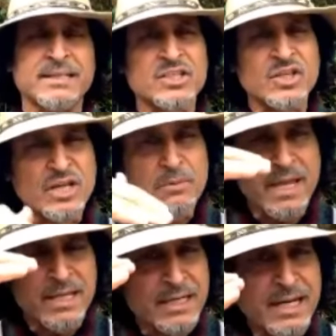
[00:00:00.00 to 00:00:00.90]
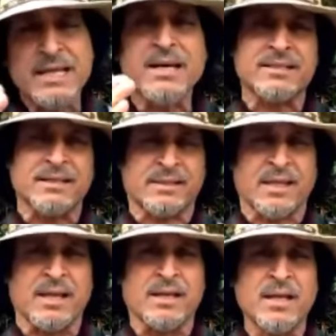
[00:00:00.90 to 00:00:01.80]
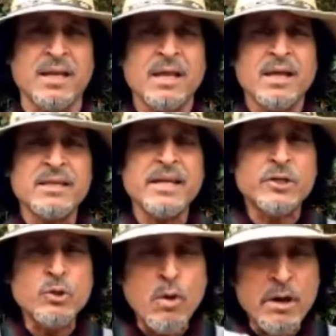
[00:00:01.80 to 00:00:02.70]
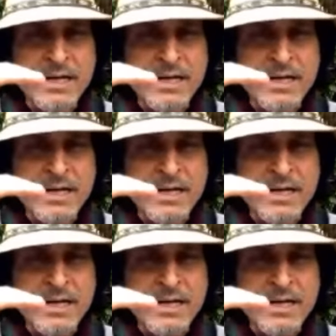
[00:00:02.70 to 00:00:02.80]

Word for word: डिसीजन मेकिंग नहीं कर सकते हैं ये डू और